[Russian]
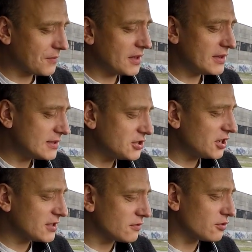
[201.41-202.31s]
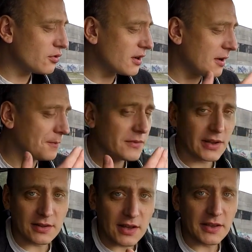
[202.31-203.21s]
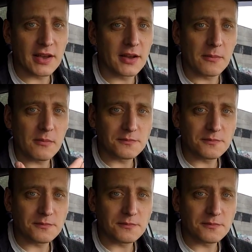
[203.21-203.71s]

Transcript: И сейчас вот только, когда я